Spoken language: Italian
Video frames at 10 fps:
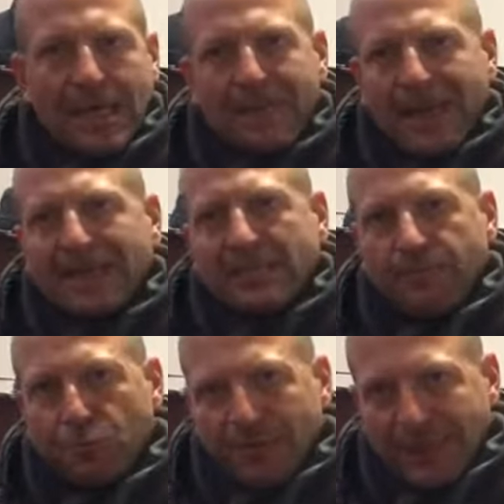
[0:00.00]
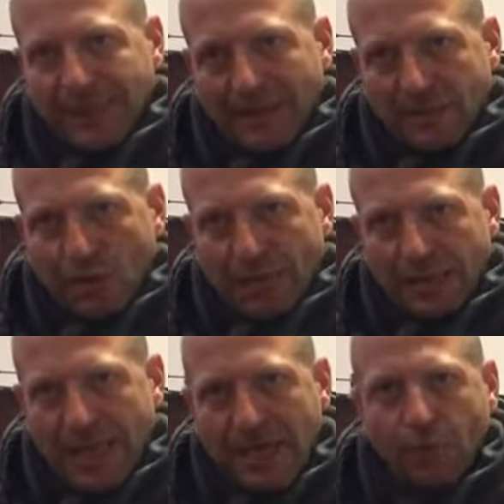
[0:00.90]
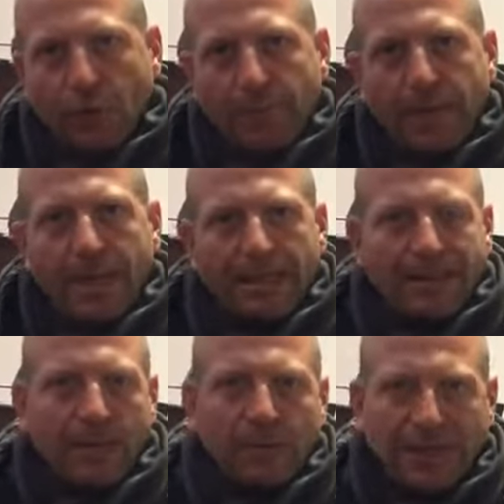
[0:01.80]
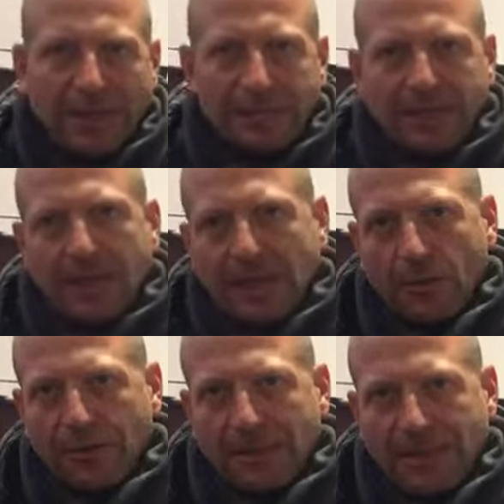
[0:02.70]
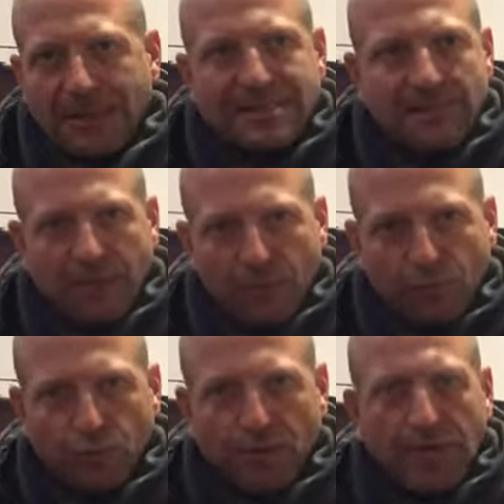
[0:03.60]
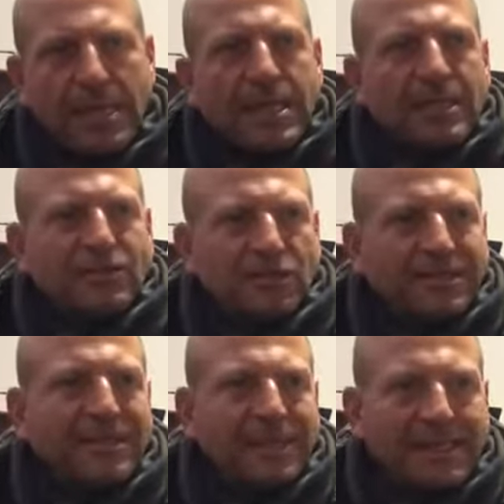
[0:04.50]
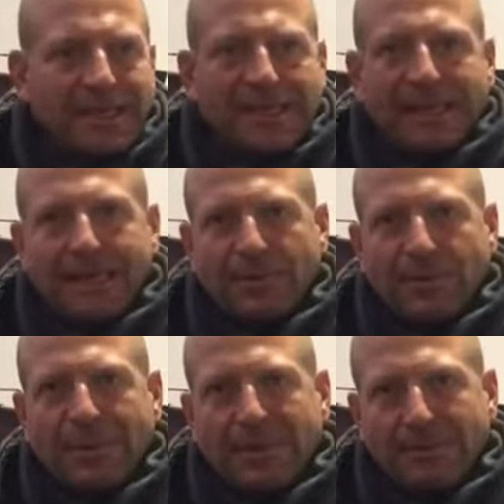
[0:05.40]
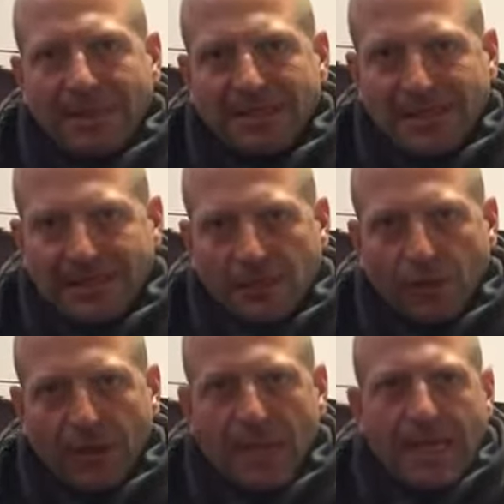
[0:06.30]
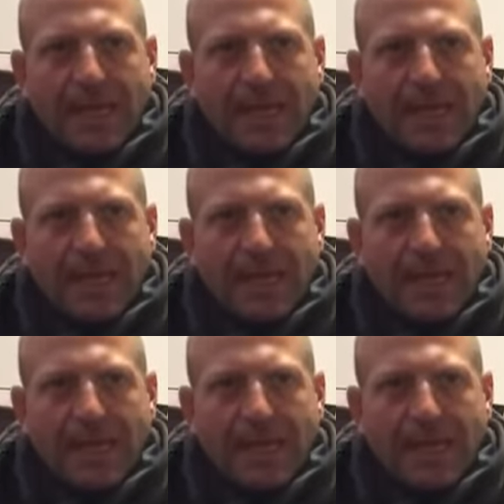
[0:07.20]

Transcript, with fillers: pagati più di 30 milioni di euro per, tra quota capitale e quota interessi per mutui che sono stati ereditati dalle precedenti amministrazioni,